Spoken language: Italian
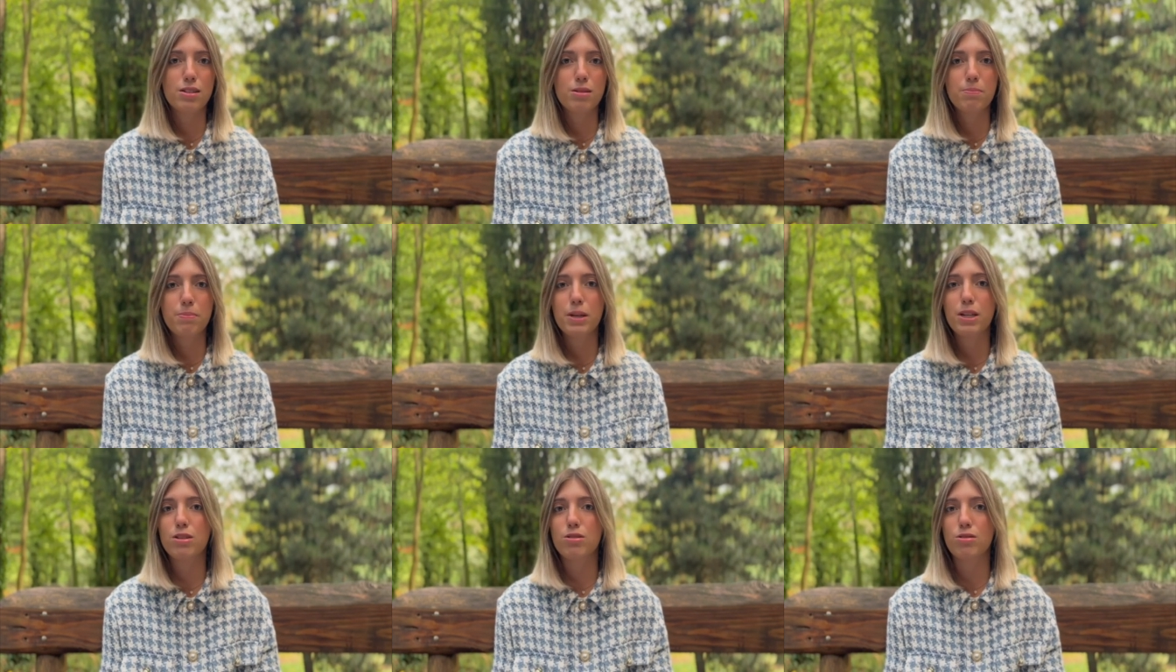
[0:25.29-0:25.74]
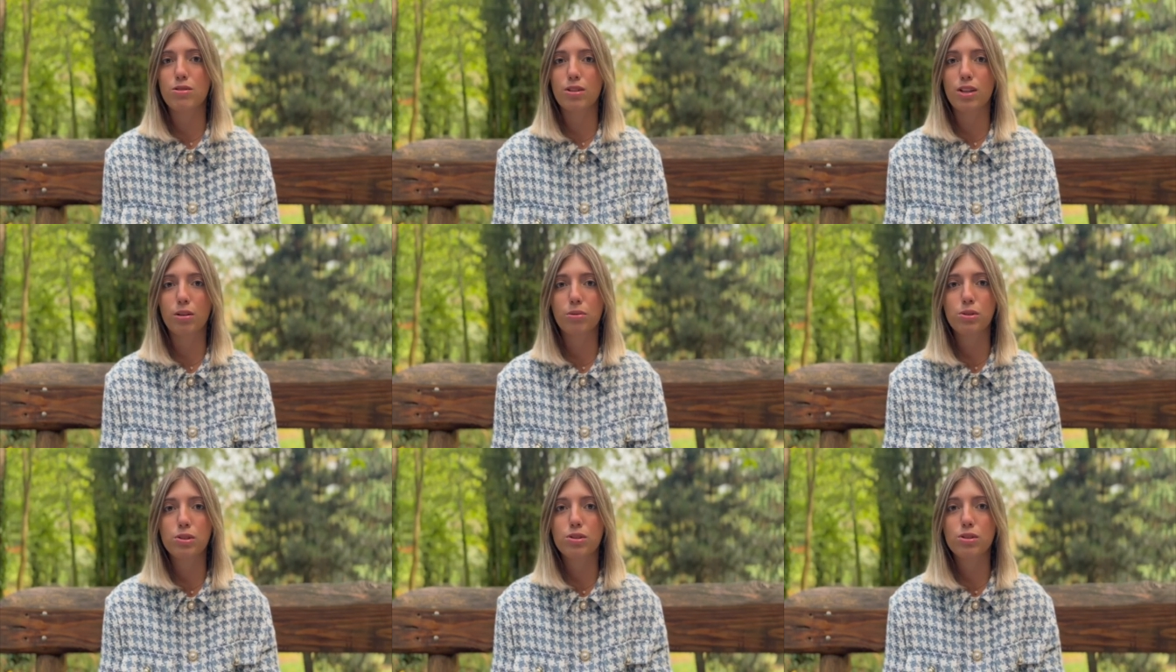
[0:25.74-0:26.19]
spesso
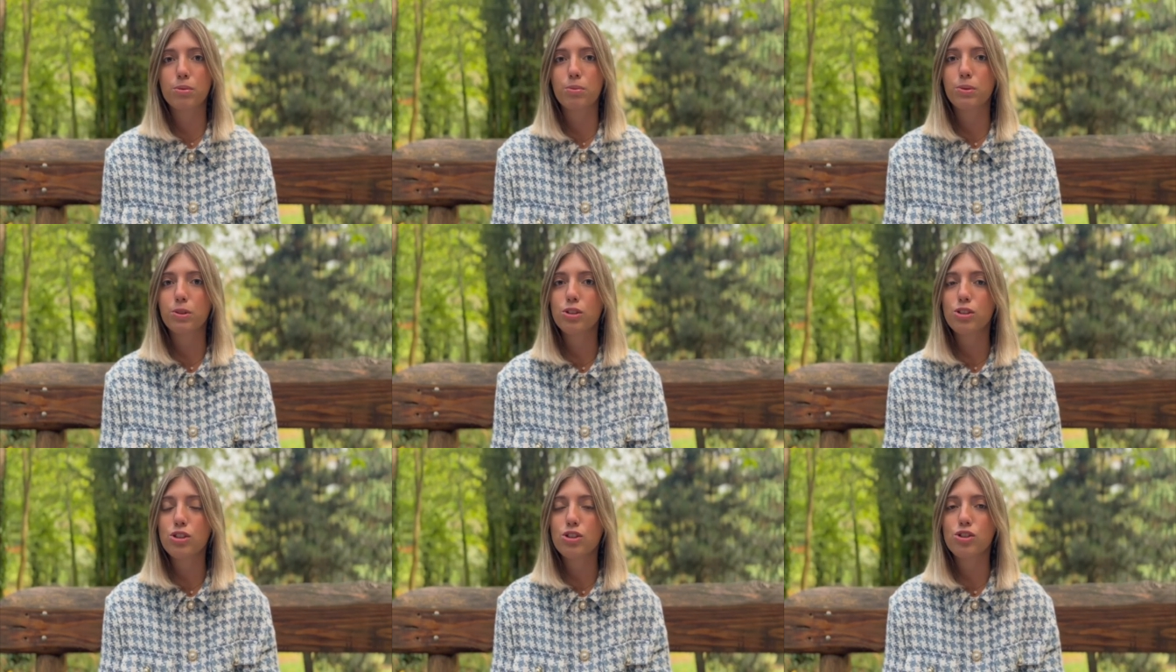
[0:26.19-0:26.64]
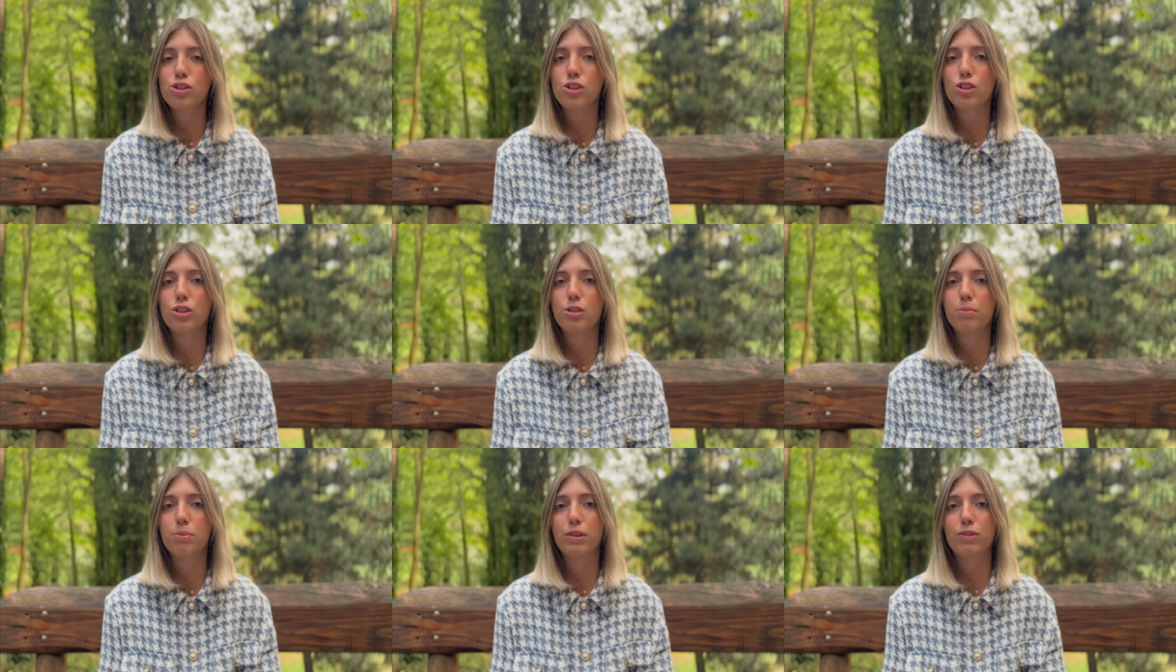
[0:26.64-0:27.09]
da questo
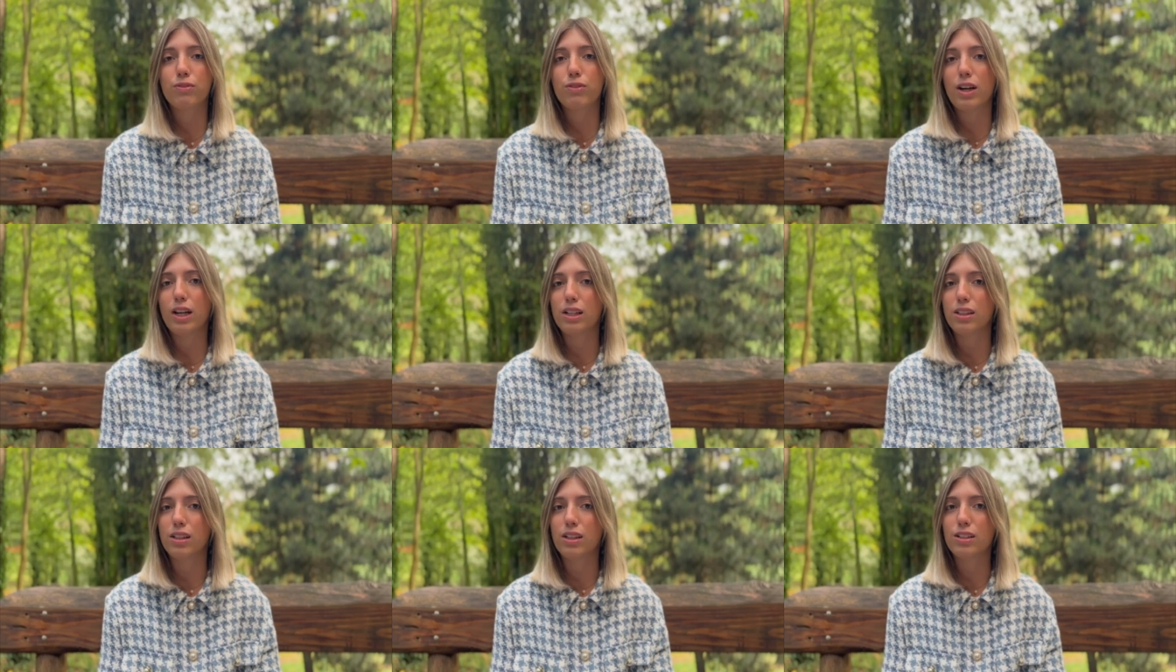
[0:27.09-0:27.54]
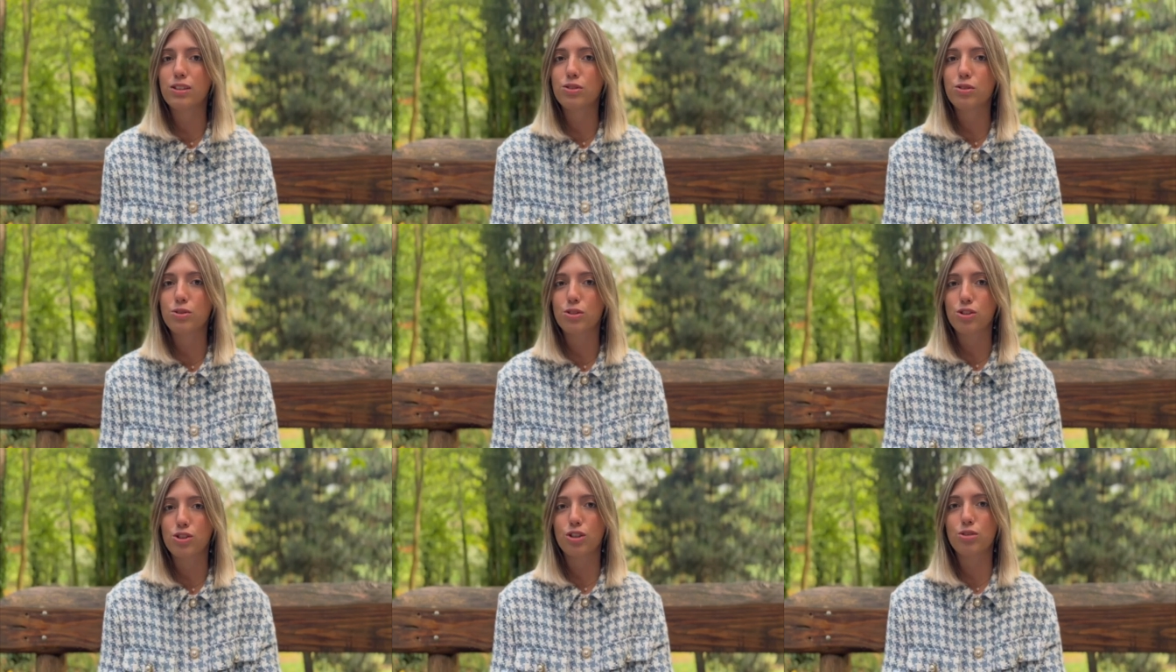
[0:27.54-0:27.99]
ponticino per fare delle
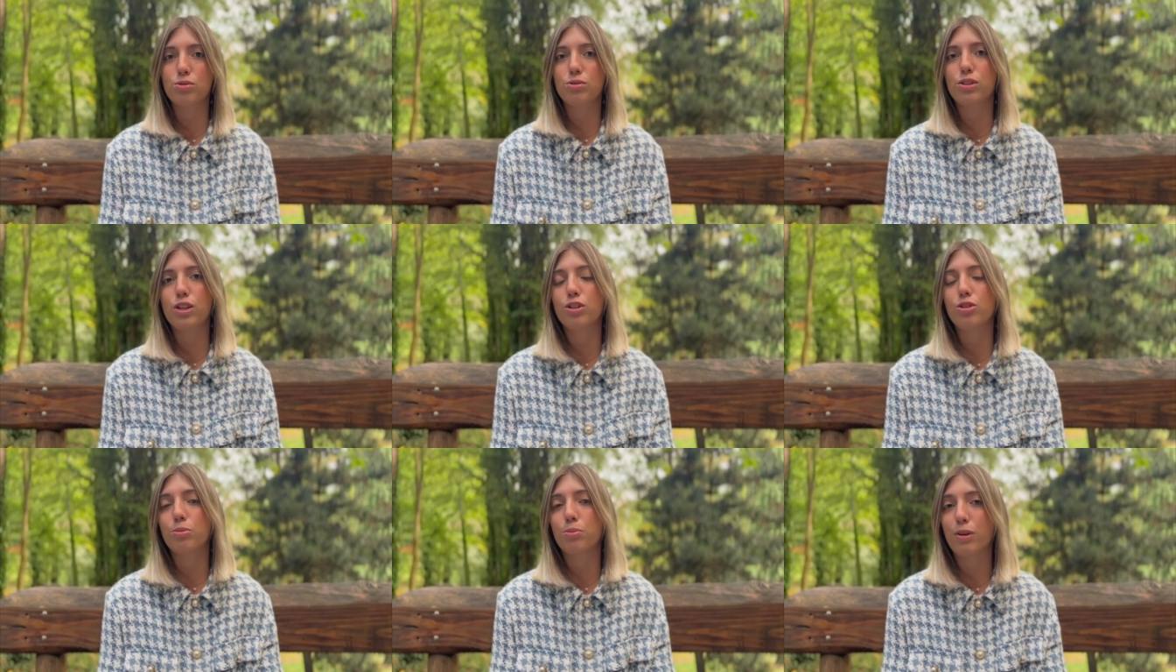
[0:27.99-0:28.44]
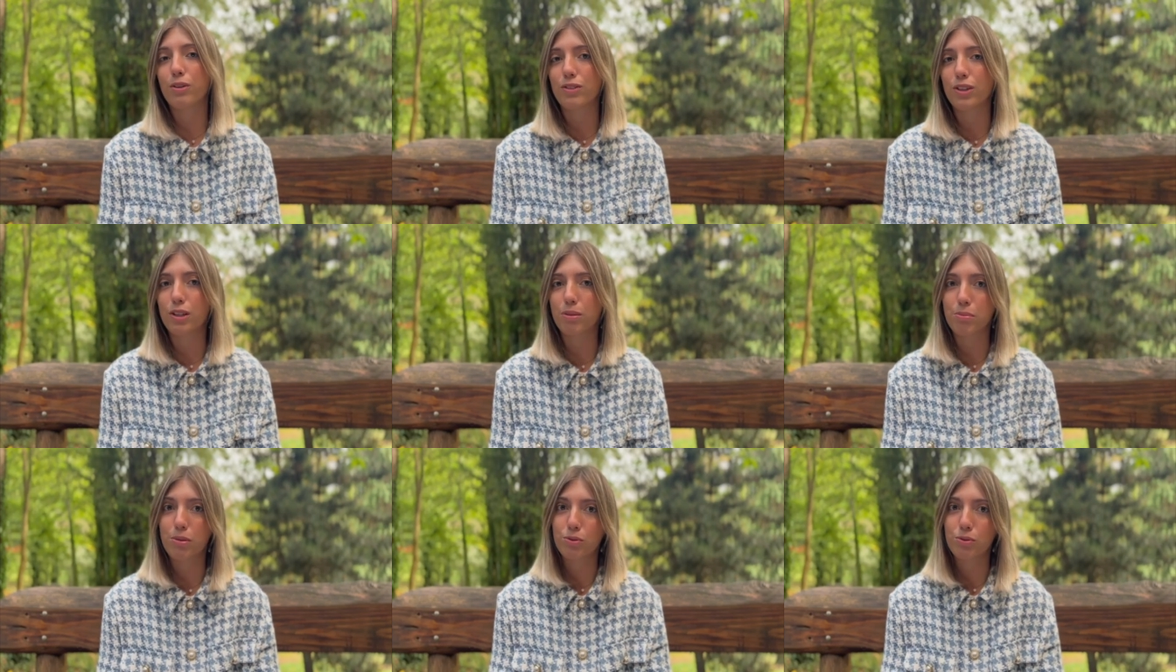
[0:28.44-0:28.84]
scorciatoie dopo aver